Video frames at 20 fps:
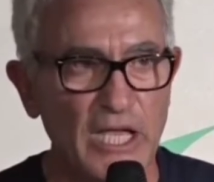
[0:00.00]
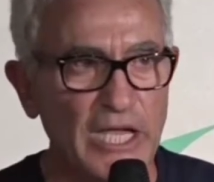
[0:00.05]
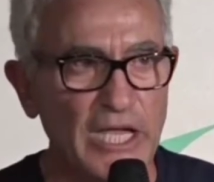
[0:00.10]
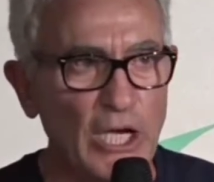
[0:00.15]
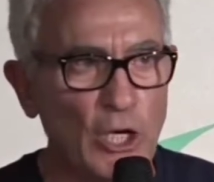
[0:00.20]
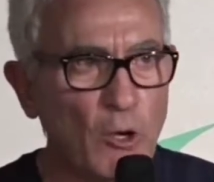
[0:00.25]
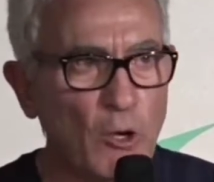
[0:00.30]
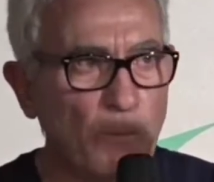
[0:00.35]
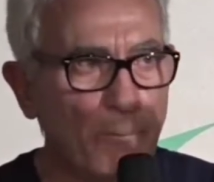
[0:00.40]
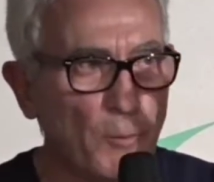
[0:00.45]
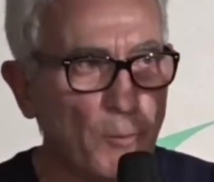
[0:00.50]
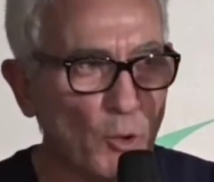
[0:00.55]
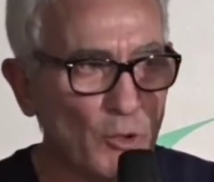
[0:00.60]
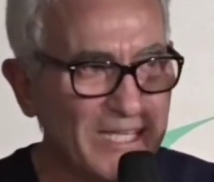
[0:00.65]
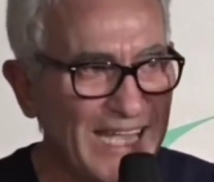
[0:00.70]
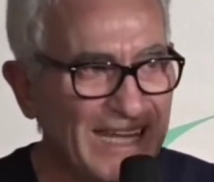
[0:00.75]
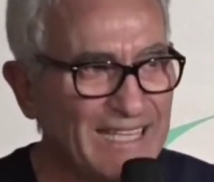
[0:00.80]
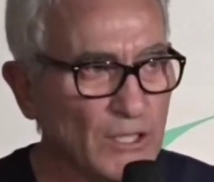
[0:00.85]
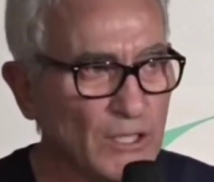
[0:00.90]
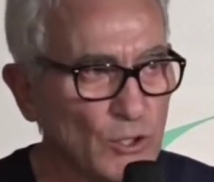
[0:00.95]
Y los
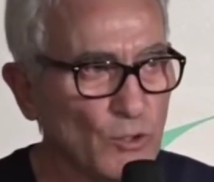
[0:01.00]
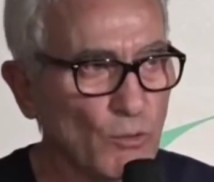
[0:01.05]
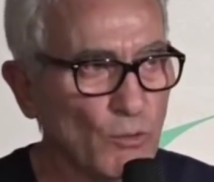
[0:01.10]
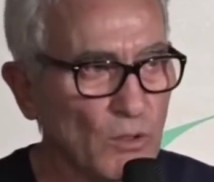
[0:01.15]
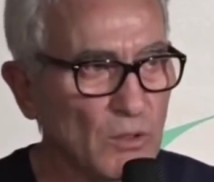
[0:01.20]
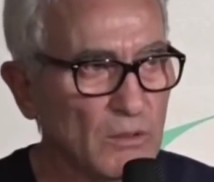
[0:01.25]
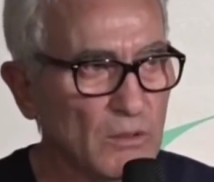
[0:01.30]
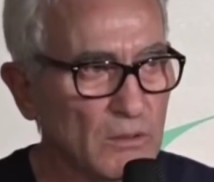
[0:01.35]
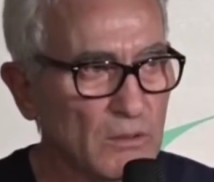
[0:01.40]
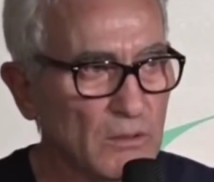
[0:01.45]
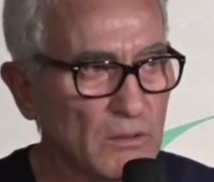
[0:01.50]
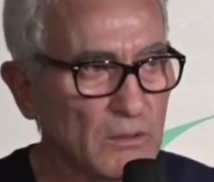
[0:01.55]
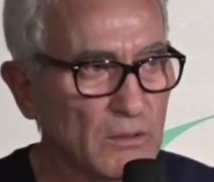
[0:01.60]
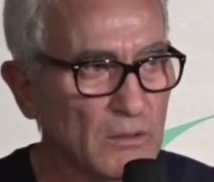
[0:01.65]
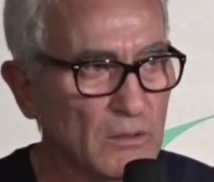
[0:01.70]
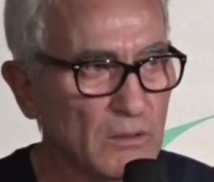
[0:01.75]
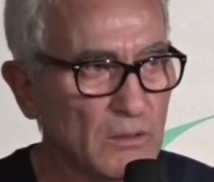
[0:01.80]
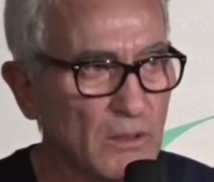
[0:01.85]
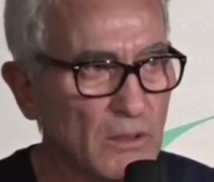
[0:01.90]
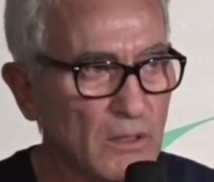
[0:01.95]
proyectos
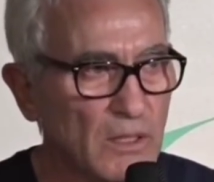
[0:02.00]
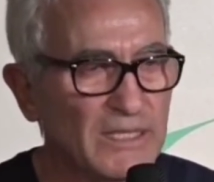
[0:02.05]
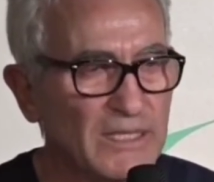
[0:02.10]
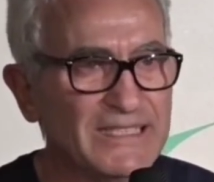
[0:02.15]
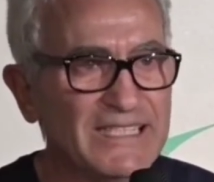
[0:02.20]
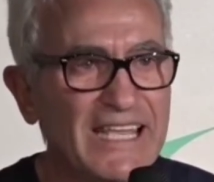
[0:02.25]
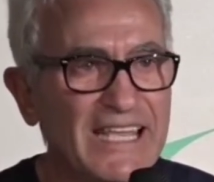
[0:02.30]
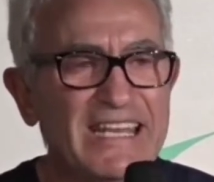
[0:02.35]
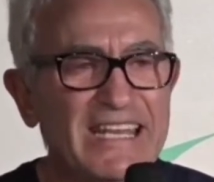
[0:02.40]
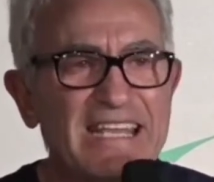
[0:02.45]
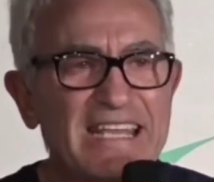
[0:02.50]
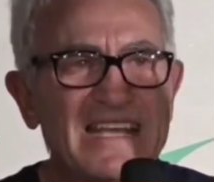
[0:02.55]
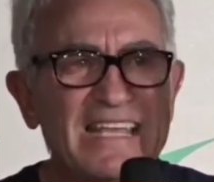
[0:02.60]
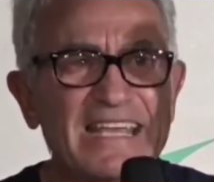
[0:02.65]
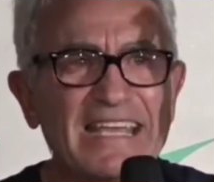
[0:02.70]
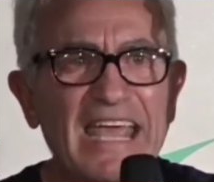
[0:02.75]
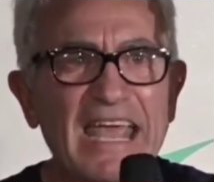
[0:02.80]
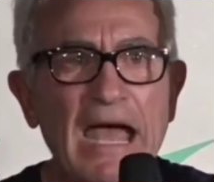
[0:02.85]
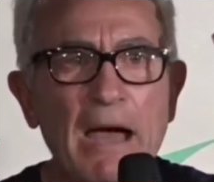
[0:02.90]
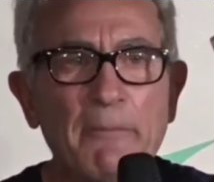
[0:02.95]
tienen
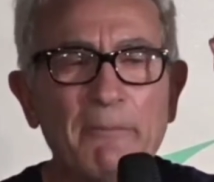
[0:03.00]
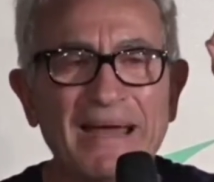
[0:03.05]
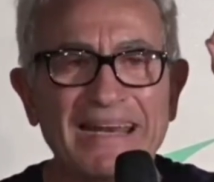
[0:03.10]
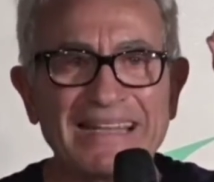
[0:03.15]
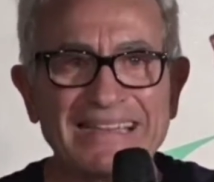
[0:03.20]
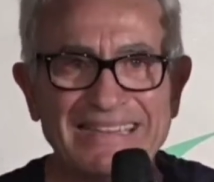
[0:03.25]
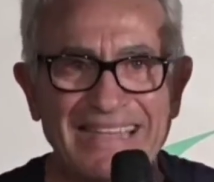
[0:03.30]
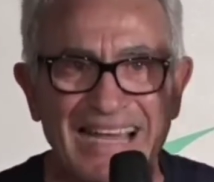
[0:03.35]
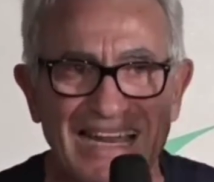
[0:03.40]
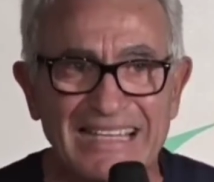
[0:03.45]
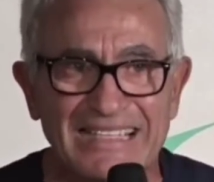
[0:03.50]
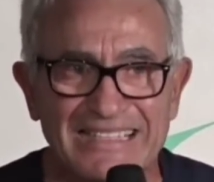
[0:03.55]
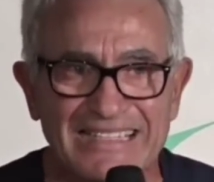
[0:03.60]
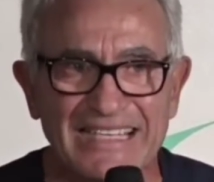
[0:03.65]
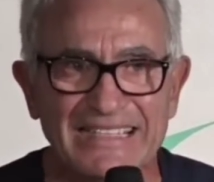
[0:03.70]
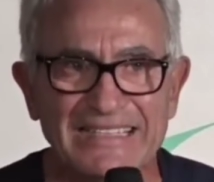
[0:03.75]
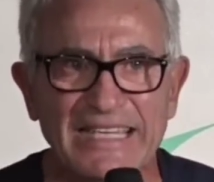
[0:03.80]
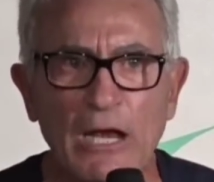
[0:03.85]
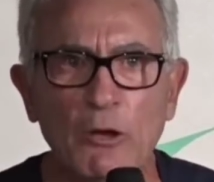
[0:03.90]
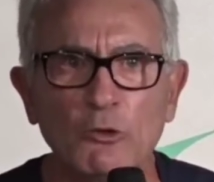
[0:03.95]
que
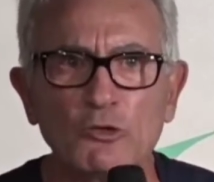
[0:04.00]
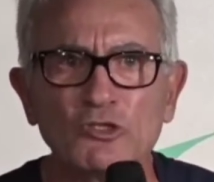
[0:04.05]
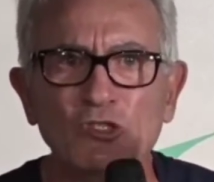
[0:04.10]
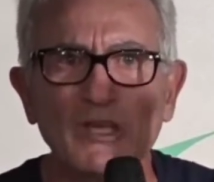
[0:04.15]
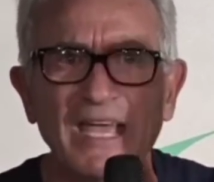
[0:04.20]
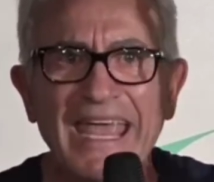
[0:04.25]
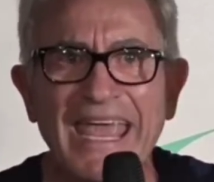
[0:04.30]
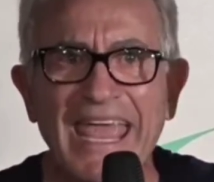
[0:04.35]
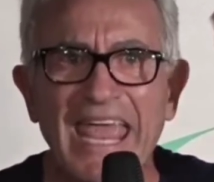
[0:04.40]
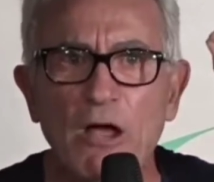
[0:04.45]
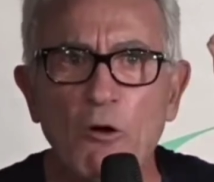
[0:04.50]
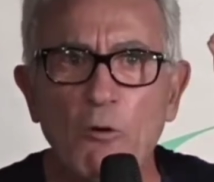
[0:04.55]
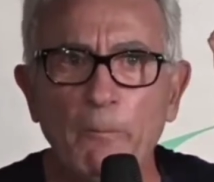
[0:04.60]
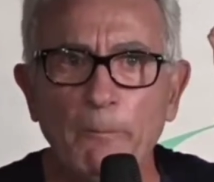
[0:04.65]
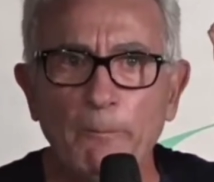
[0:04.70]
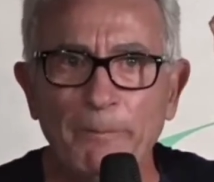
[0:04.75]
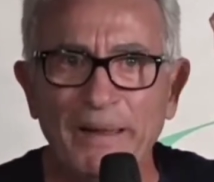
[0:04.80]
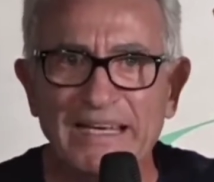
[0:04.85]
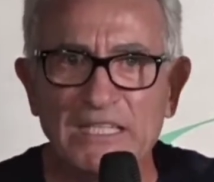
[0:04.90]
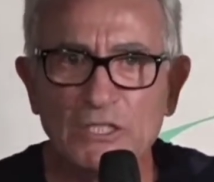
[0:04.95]
apartarse de los egos
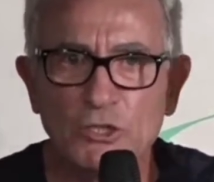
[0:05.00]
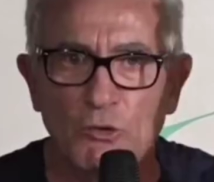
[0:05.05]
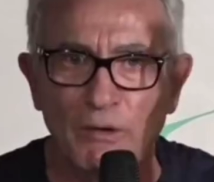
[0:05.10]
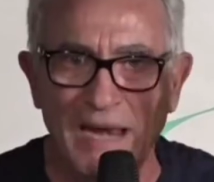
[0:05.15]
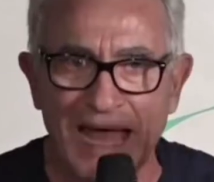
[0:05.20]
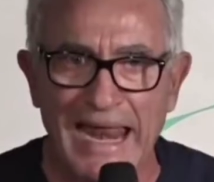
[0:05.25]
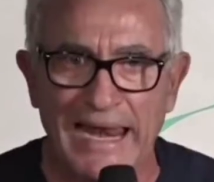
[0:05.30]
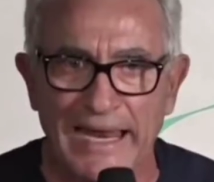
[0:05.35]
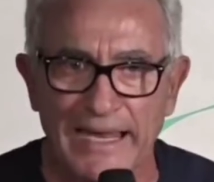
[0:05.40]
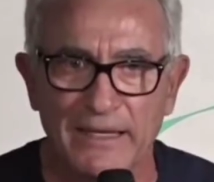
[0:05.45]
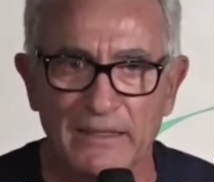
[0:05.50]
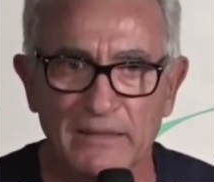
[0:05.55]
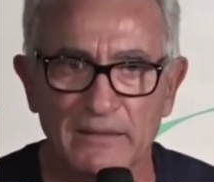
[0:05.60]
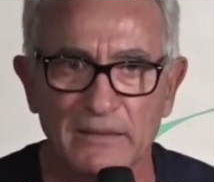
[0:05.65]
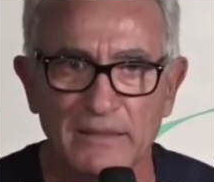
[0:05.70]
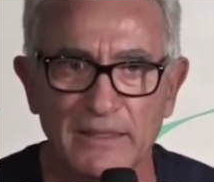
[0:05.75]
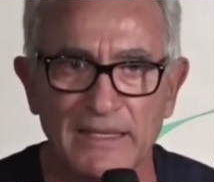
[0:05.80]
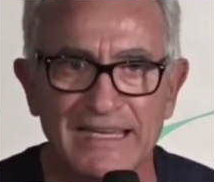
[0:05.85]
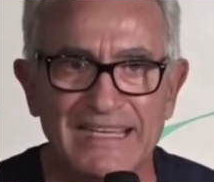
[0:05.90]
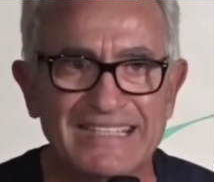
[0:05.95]
personales,
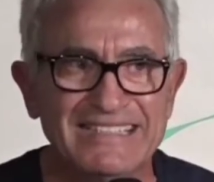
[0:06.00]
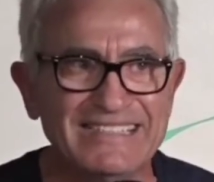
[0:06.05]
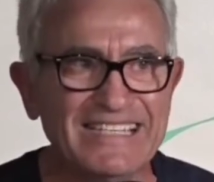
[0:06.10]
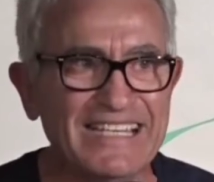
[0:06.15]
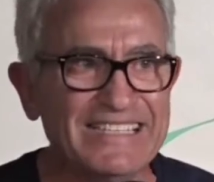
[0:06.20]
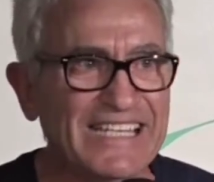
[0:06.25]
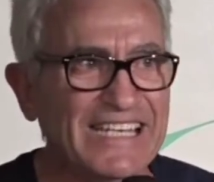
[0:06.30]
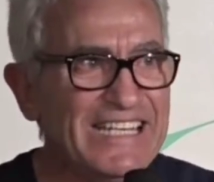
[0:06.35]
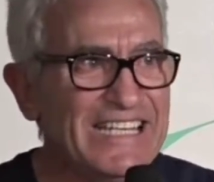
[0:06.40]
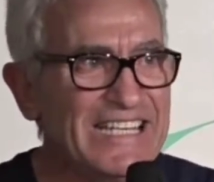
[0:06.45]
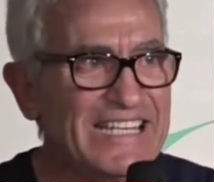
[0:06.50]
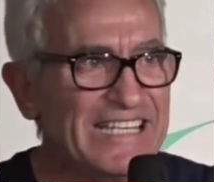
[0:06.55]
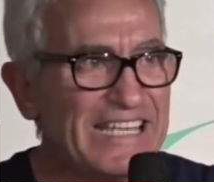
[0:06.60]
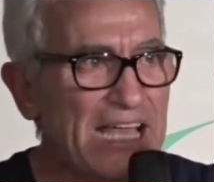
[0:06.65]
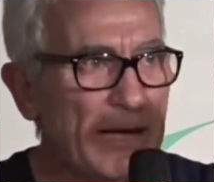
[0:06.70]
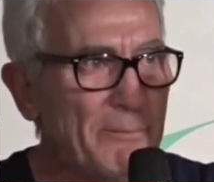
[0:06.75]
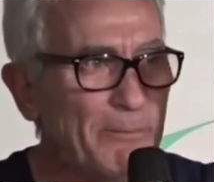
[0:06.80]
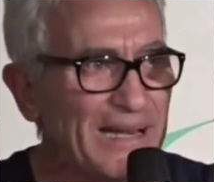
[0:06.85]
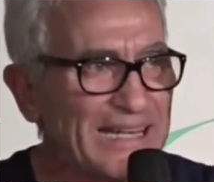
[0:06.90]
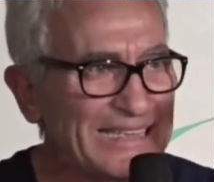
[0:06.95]
se tienen que
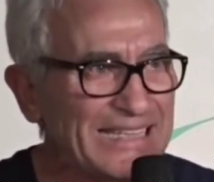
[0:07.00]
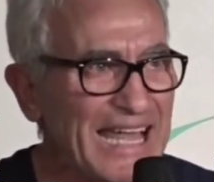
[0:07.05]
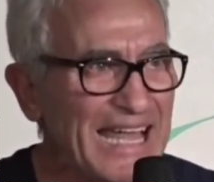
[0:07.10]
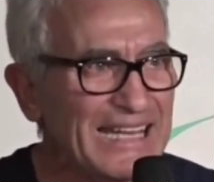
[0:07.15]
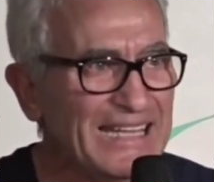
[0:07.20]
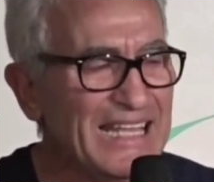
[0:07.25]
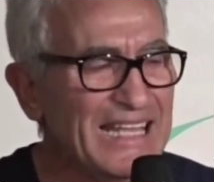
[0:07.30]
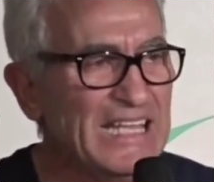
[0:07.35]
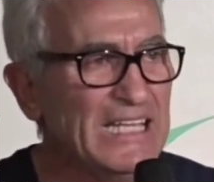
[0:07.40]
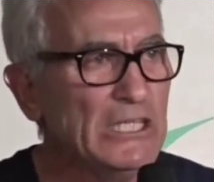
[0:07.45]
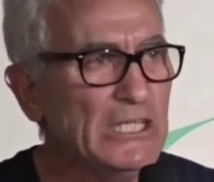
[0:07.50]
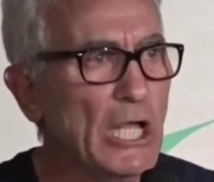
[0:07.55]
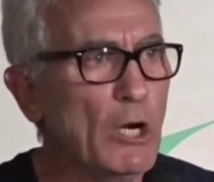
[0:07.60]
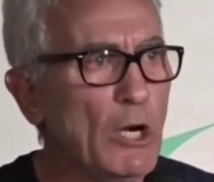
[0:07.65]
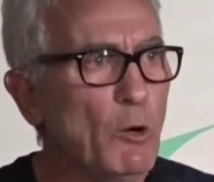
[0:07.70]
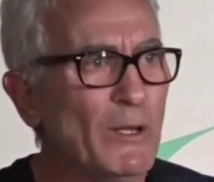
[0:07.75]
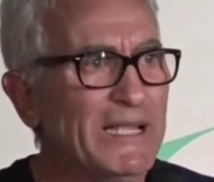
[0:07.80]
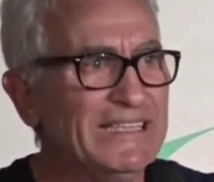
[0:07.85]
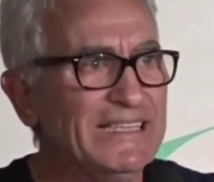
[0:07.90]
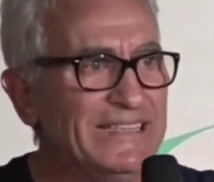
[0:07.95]
apartar de
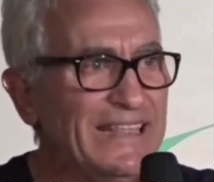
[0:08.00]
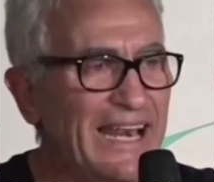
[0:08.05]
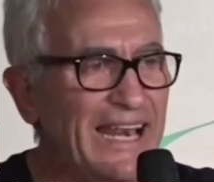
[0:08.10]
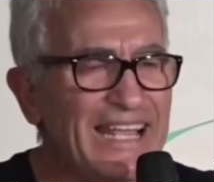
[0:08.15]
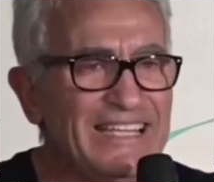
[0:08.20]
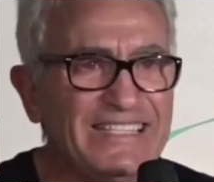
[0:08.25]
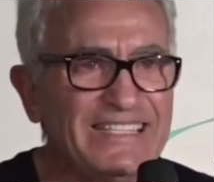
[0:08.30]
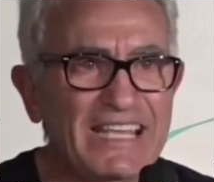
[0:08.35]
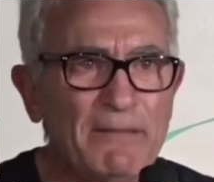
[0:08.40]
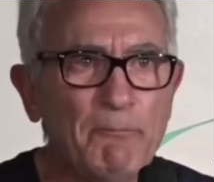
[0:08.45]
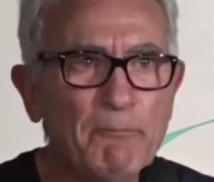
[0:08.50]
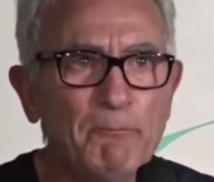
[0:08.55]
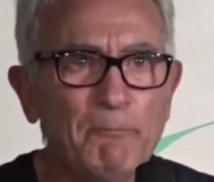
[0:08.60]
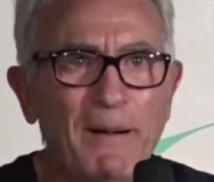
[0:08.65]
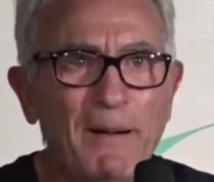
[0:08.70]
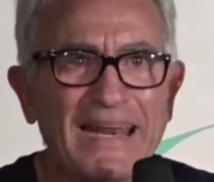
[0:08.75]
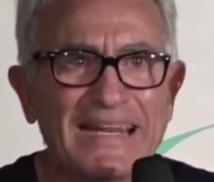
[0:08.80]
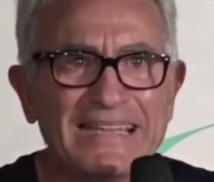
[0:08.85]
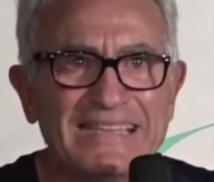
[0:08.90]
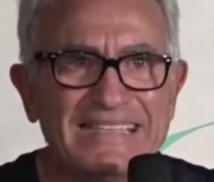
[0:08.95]
los intereses
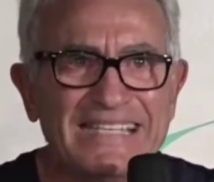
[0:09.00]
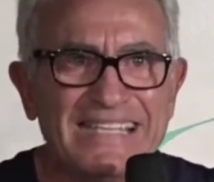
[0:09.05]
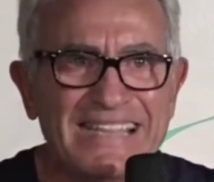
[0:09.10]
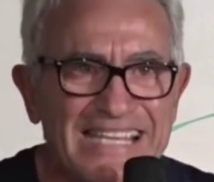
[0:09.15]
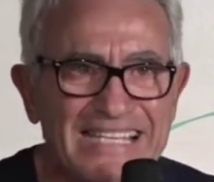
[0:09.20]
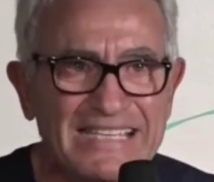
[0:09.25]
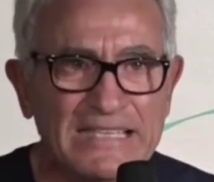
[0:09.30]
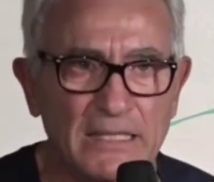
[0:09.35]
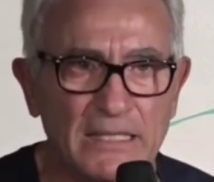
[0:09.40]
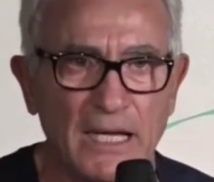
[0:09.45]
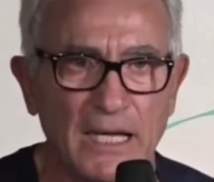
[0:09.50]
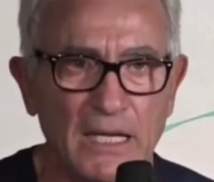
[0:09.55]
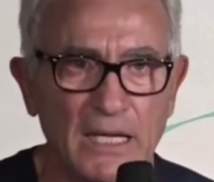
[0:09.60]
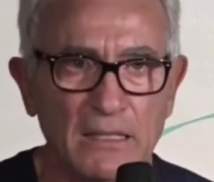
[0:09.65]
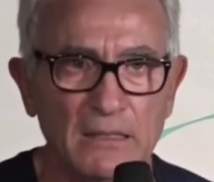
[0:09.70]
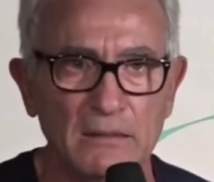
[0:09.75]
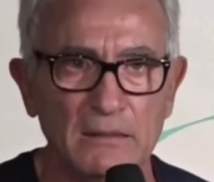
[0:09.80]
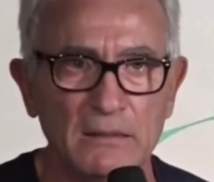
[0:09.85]
partidistas.